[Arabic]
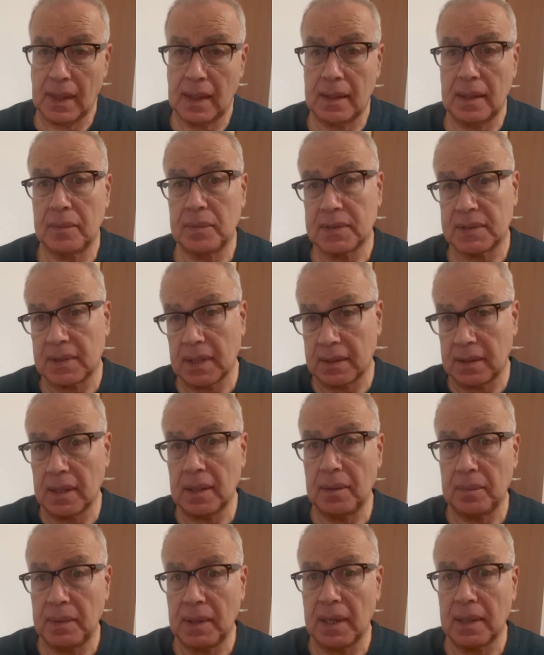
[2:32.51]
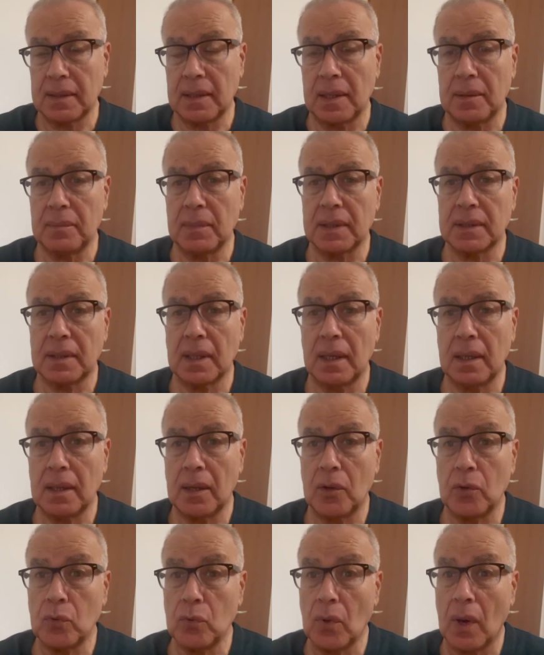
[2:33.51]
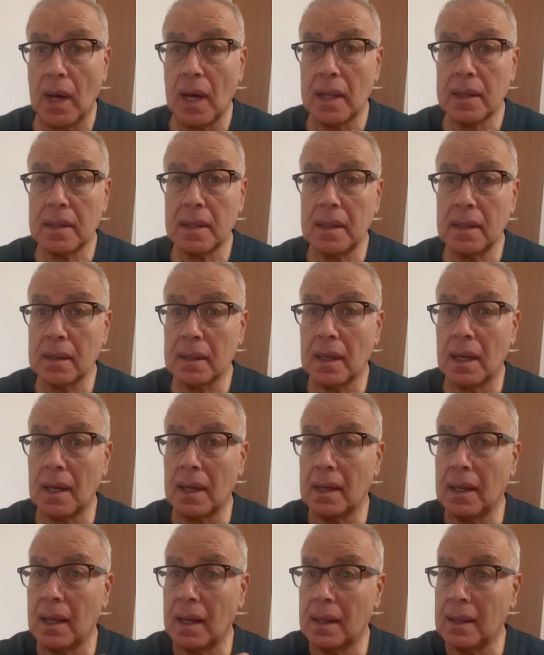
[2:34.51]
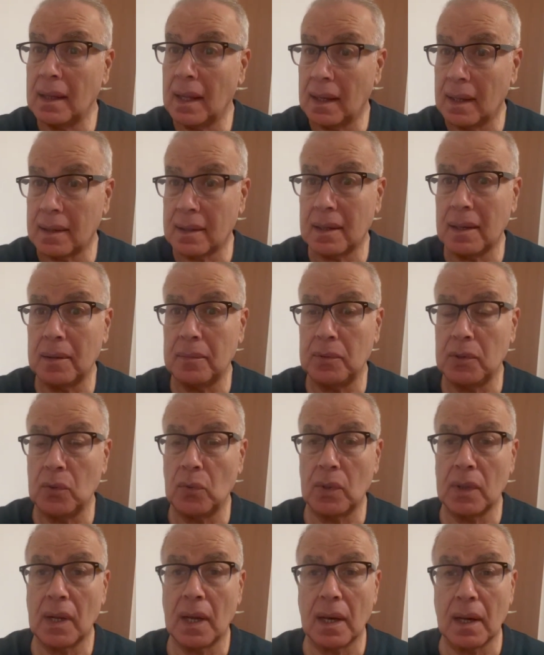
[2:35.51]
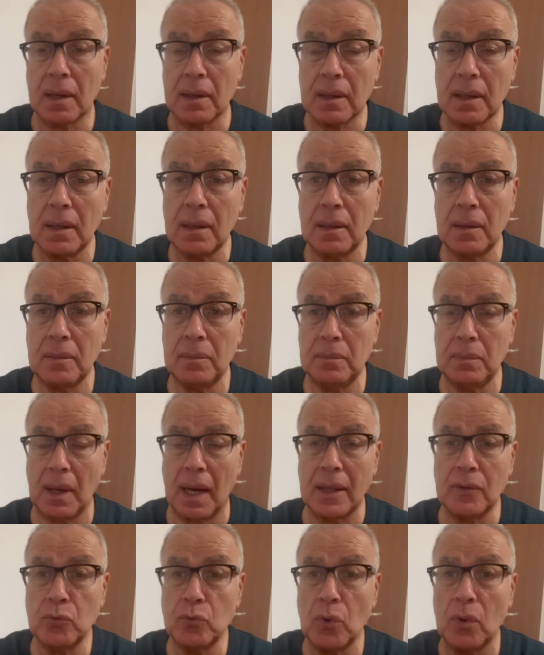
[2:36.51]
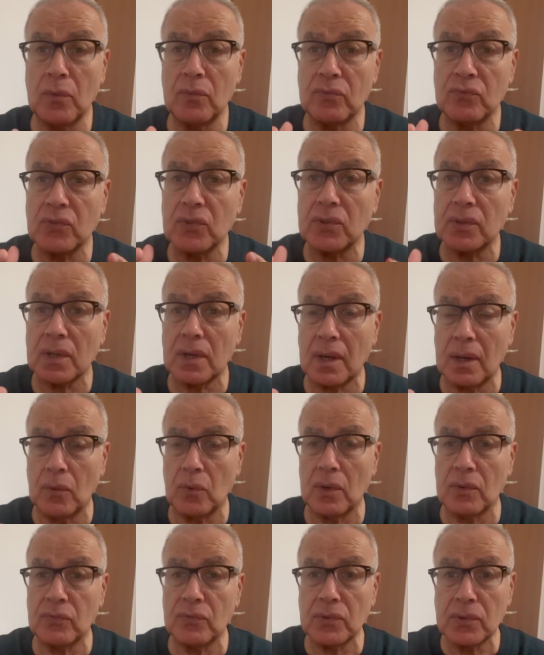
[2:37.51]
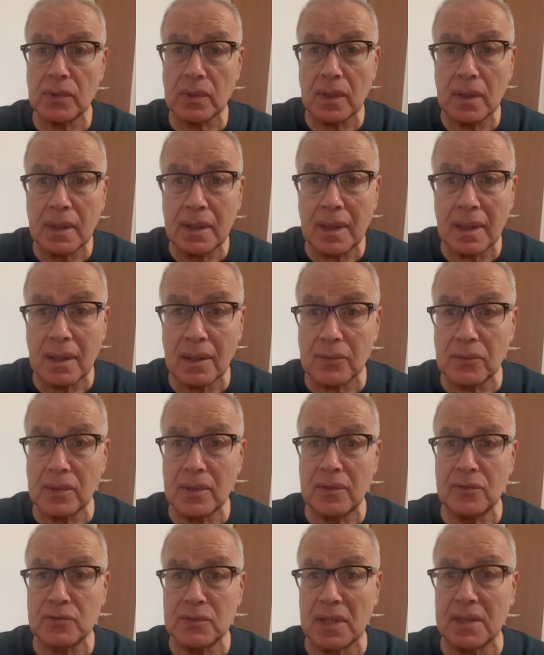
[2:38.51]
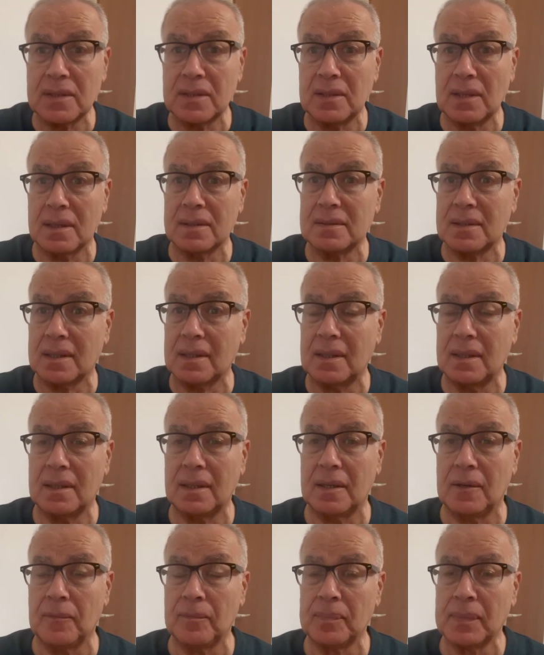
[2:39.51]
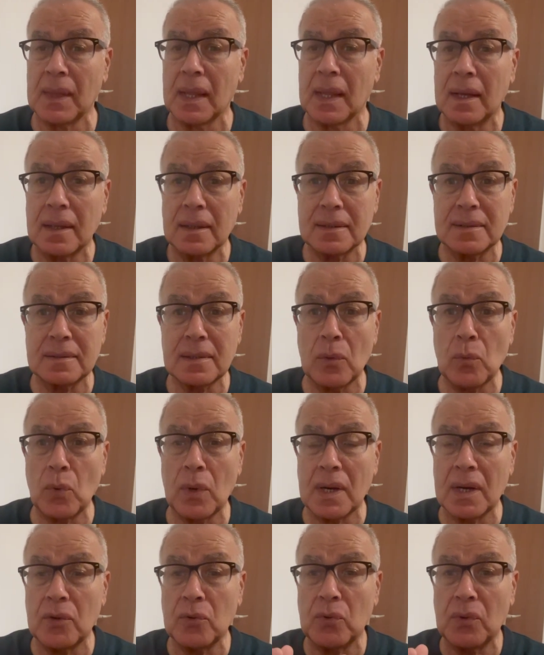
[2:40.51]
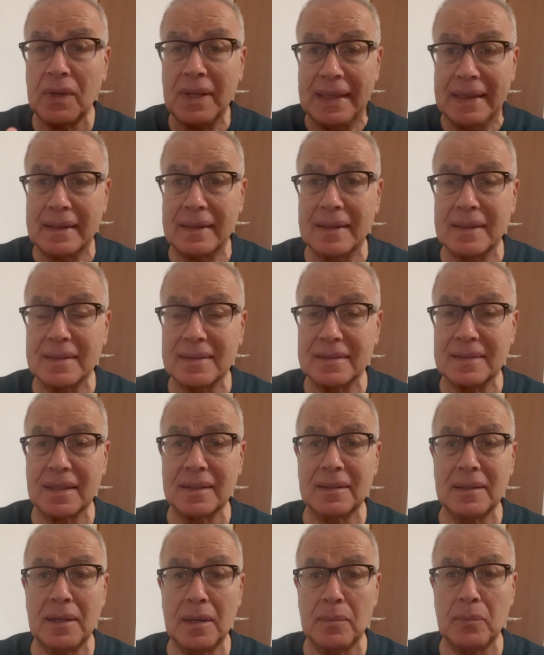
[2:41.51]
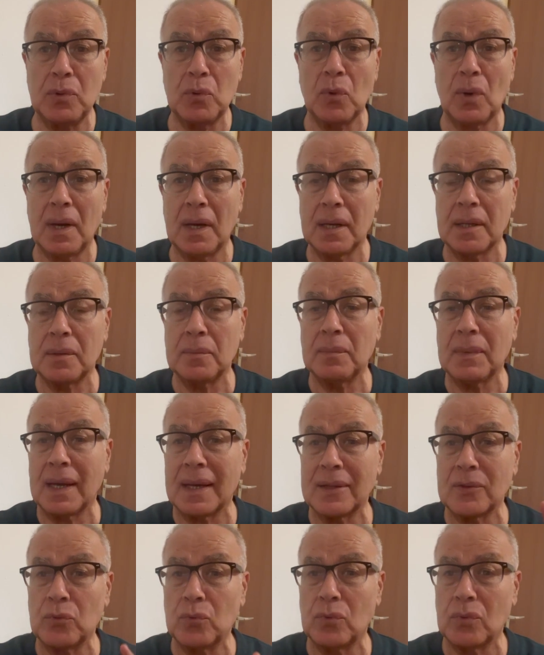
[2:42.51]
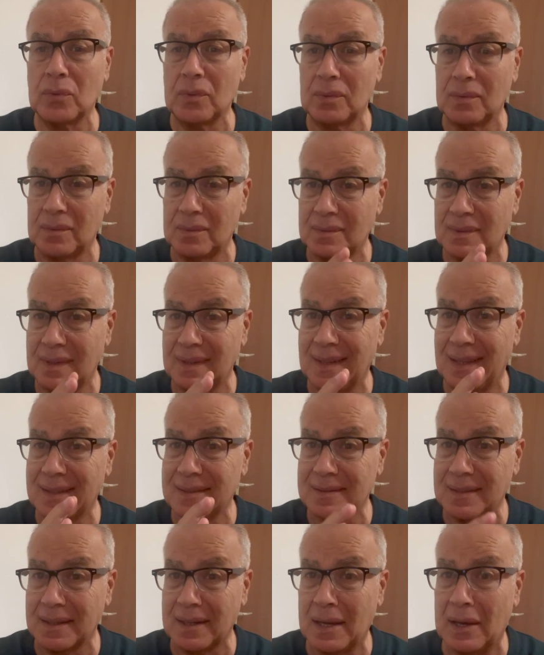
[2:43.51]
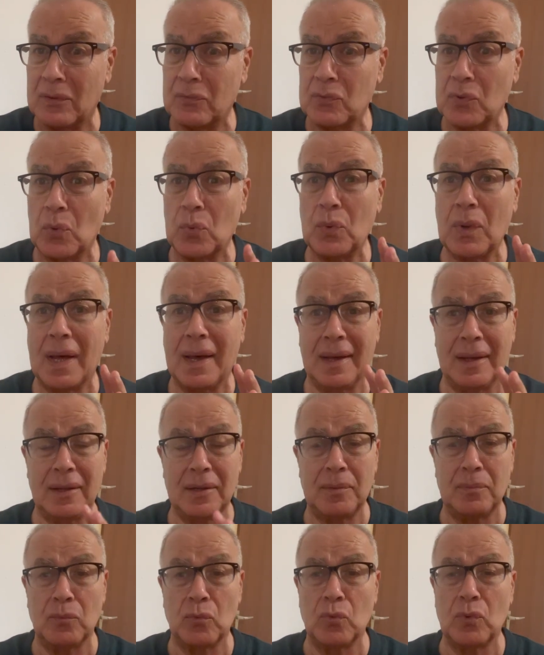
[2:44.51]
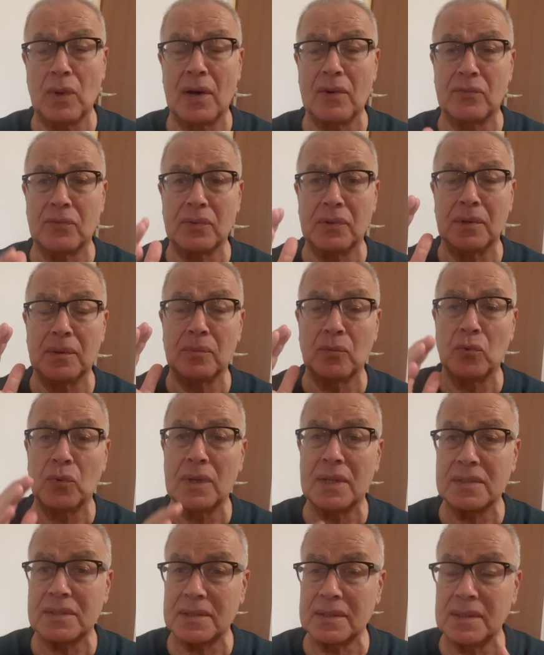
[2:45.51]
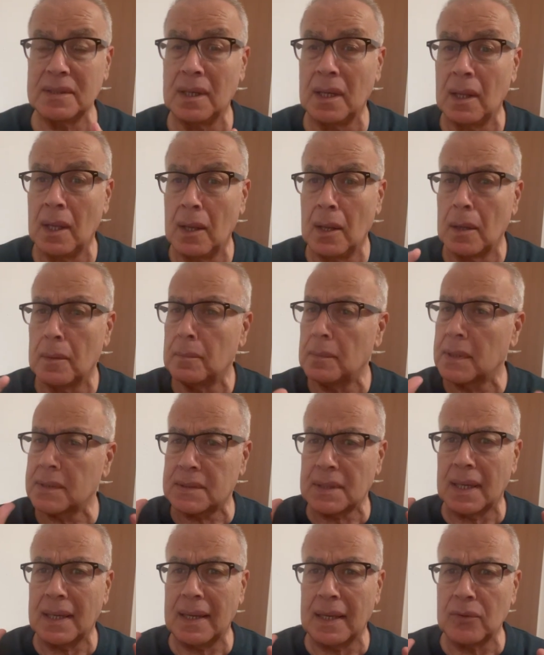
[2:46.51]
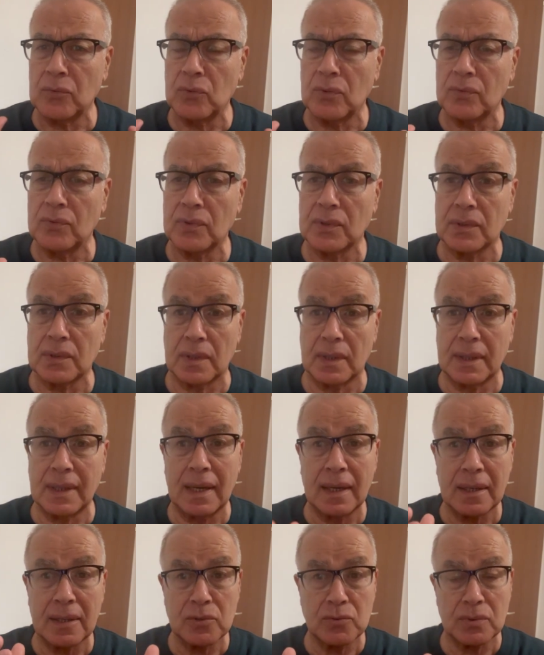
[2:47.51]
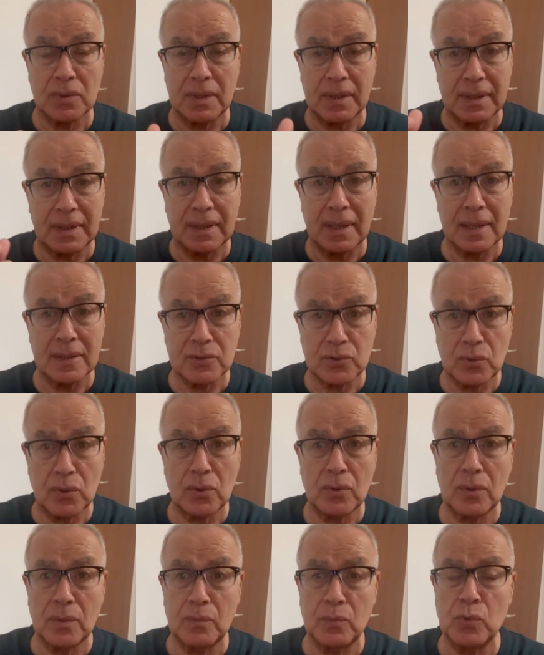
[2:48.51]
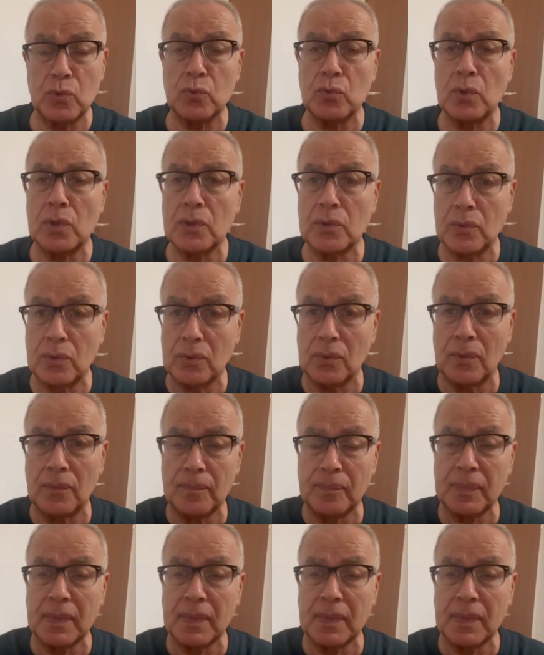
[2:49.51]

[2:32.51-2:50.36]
اللي بيستدل بهذا المثل انه هذه قالها الاعرابي والاعراب عندهم فطره والفطره يا لطيف ذا ذكيه تصور انه نحن نستدل بواحد ما عنده لا ثقافه ولا علم ولا فهم ولا شيء بس قال عنده فطره يا رجل الناس كلهم بينولدوا